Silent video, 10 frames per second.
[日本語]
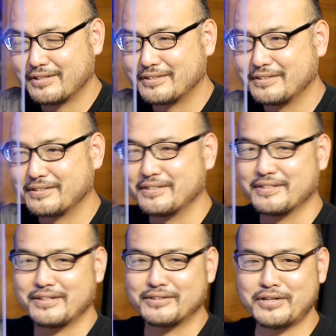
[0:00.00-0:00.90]
うん、
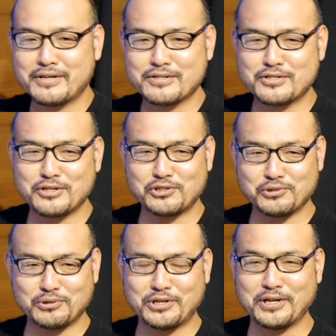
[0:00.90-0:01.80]
いや、
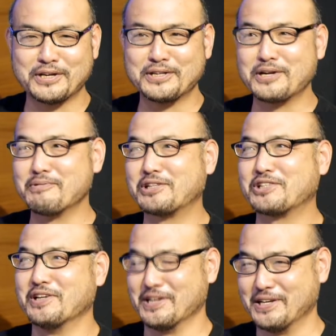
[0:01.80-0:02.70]
スタジオ綺麗になりまし
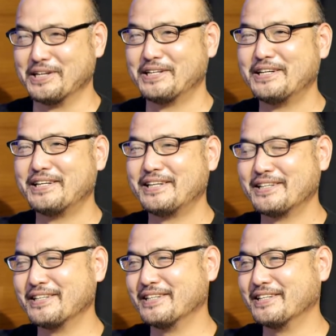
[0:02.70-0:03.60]
たね。綺麗になり
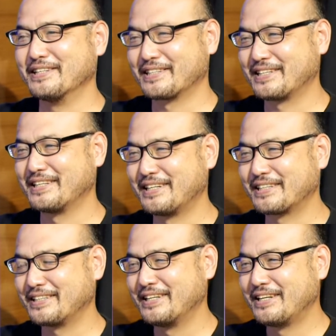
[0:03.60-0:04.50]
ました
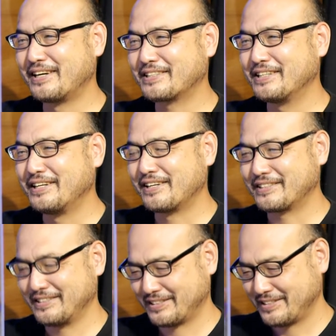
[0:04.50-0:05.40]
ね、うん、そうです
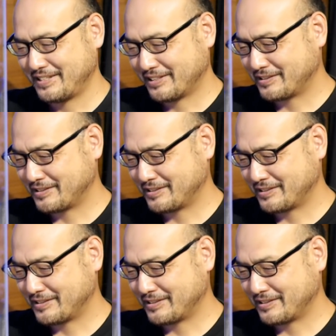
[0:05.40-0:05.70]
よね。あの